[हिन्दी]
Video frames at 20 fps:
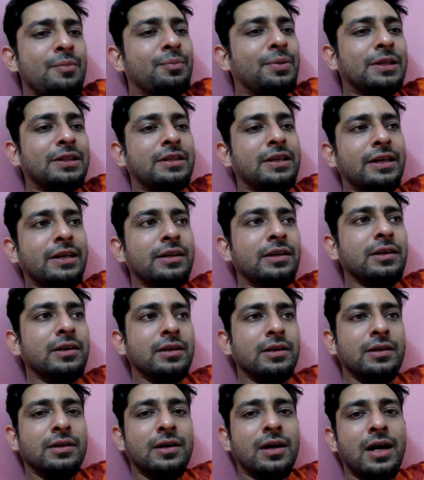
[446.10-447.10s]
but then
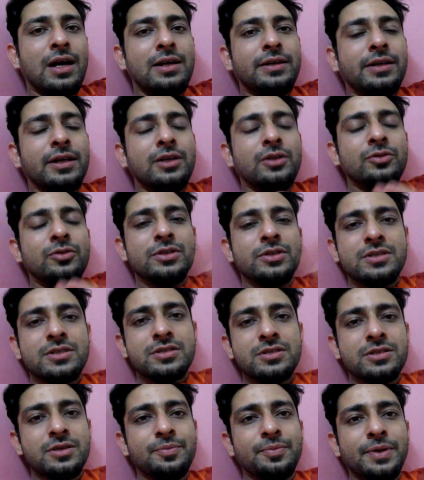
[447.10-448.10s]
आई टेल यू दिस
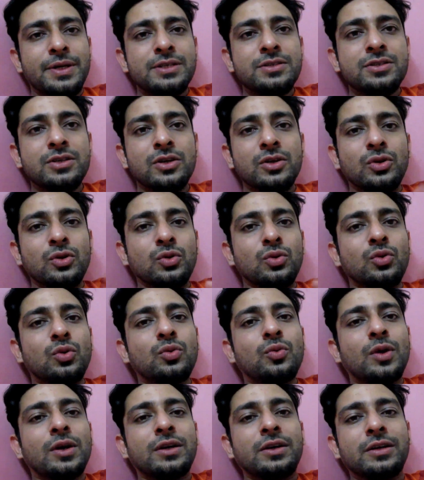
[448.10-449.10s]
इज़ द बेस्ट नो
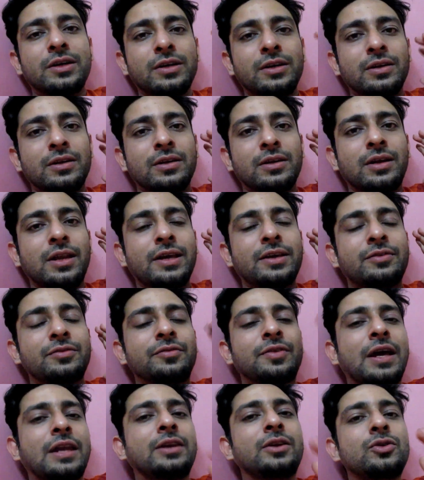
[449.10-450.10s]
वंडर लाइक
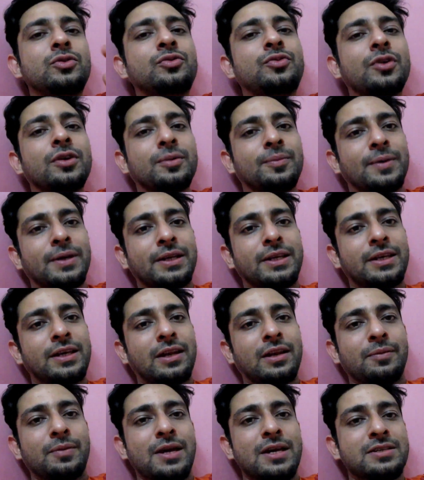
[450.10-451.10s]
वैल्यू फॉर मनी के
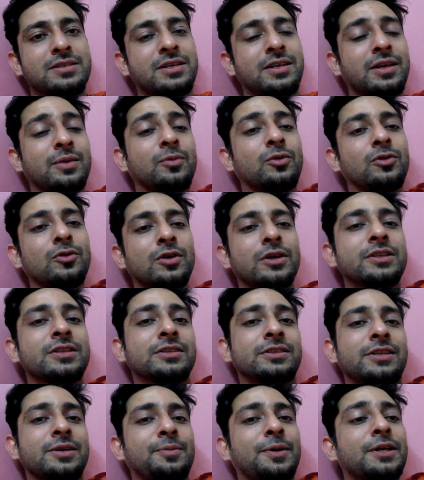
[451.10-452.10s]
लिए भी ऐसे नहीं बोलूँगा
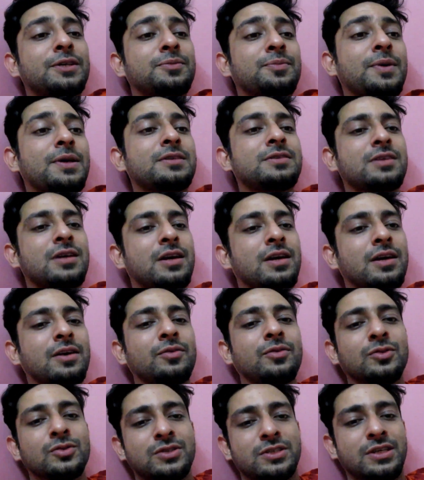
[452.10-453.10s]
जिसके पास पैसा है
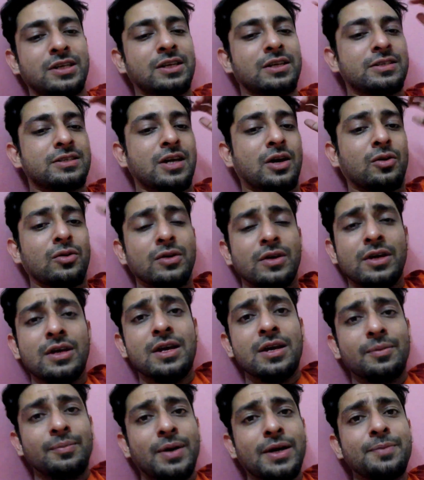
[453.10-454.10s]
वो उसके लिए जाओ
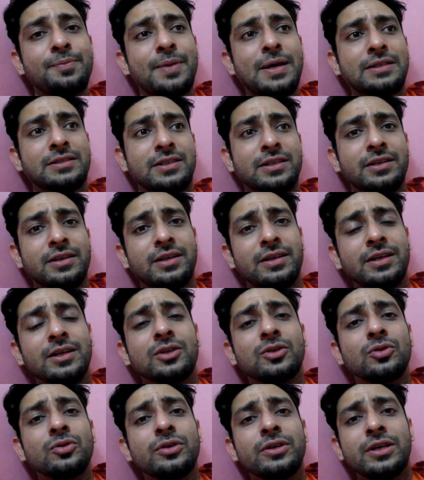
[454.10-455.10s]
भाई पैसे नहीं है
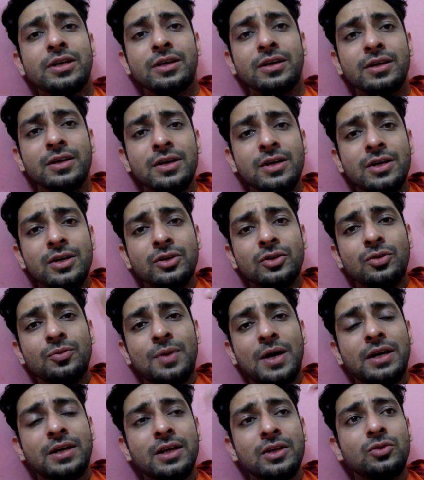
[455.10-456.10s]
तो ये
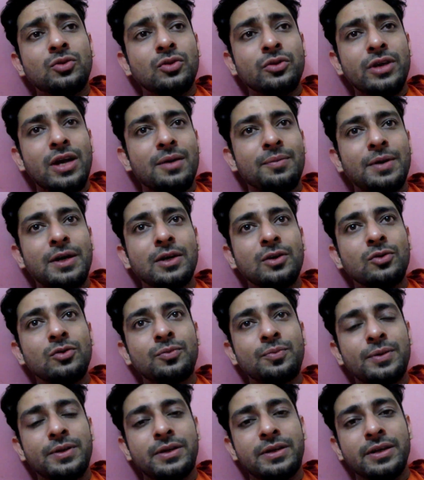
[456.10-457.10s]
तुम्हारा दो यामा लूप
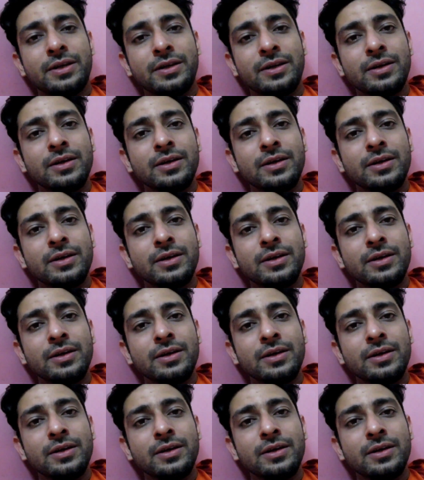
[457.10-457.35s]
के